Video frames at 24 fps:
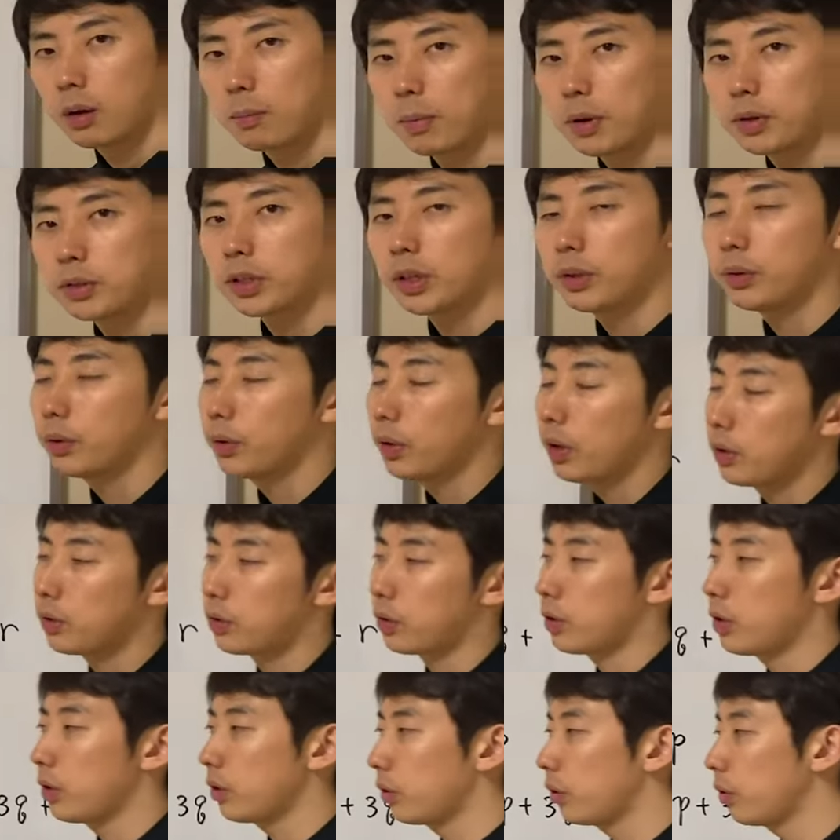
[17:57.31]
まあ、ちゃんとね
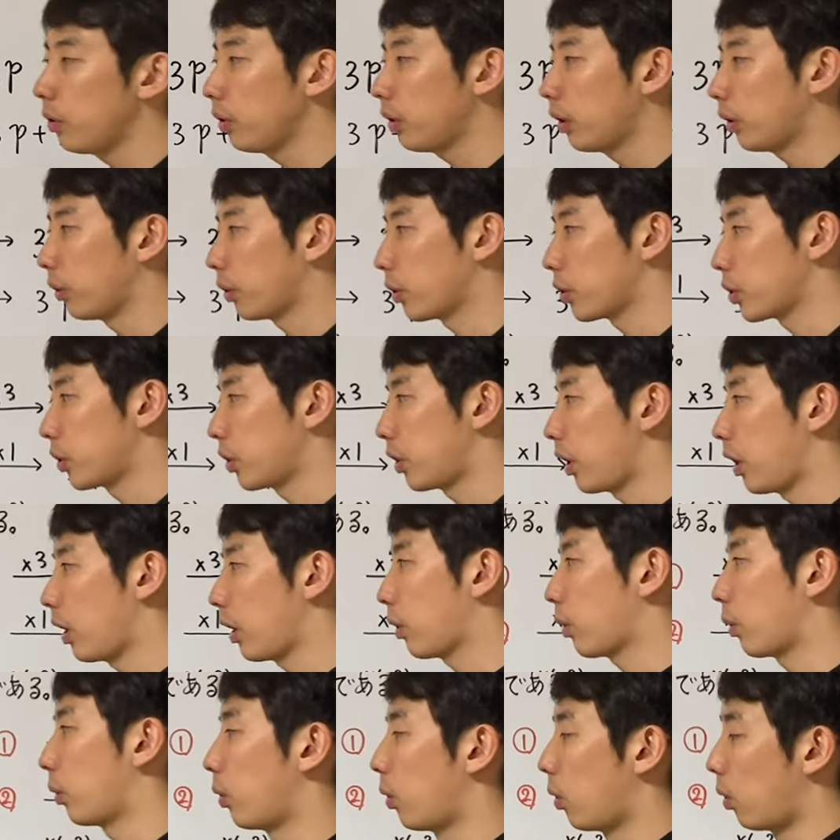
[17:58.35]
図にするなどして
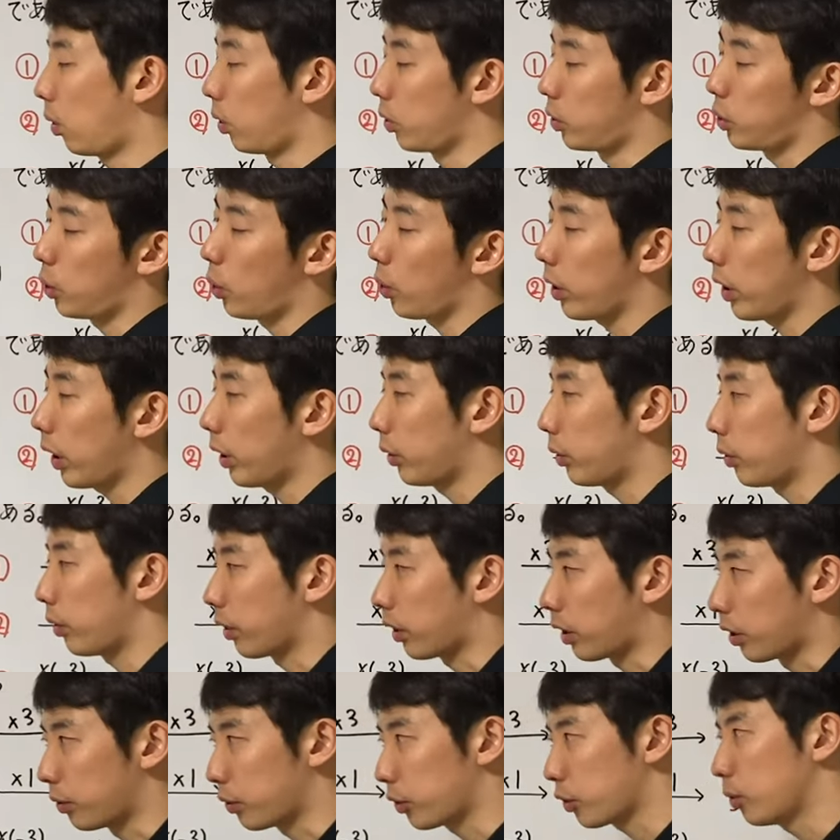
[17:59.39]
この条件という
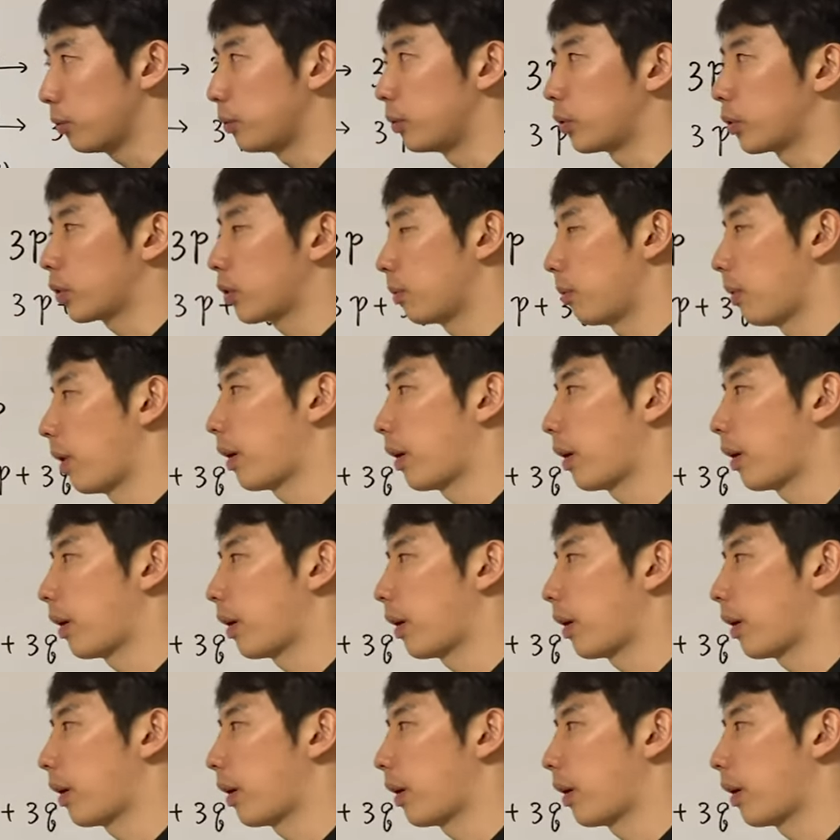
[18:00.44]
か含む含